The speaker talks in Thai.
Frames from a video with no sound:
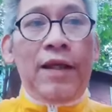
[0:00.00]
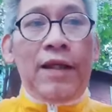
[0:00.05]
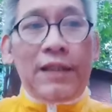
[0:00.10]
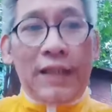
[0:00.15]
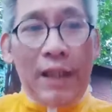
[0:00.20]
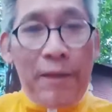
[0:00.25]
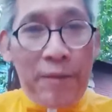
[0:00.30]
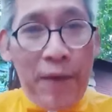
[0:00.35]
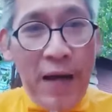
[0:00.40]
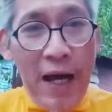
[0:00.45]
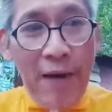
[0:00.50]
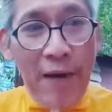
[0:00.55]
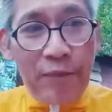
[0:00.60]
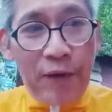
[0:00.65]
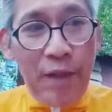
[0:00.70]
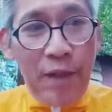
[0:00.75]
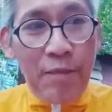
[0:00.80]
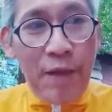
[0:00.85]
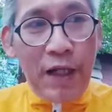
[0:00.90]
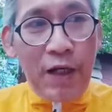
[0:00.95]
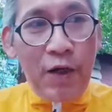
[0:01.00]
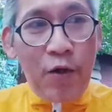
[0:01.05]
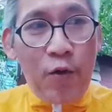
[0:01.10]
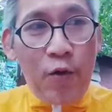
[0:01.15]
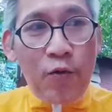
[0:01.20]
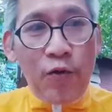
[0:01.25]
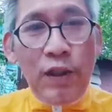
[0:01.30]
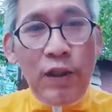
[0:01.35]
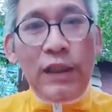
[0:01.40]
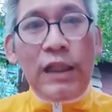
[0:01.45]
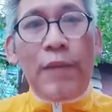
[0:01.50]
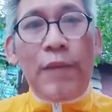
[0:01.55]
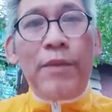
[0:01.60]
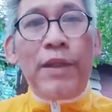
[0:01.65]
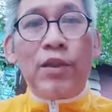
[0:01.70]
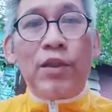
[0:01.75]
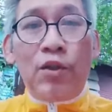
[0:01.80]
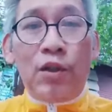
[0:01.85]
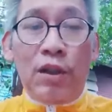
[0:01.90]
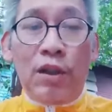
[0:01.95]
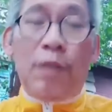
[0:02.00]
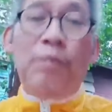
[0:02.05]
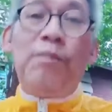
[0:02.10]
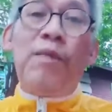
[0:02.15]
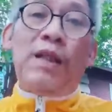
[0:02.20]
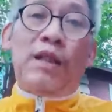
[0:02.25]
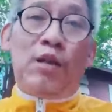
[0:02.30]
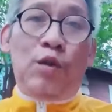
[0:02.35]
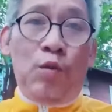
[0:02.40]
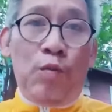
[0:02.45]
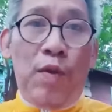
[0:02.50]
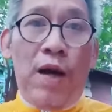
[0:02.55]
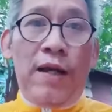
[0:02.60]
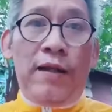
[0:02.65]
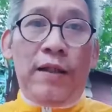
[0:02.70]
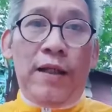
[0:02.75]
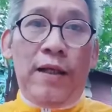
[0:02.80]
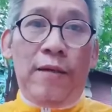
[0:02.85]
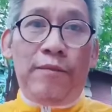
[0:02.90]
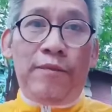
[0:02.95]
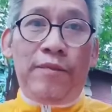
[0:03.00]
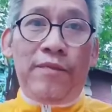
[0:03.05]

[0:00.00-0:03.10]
สภาพที่มันหลงเหลือมาจนถึงปัจจุบันเนี่ย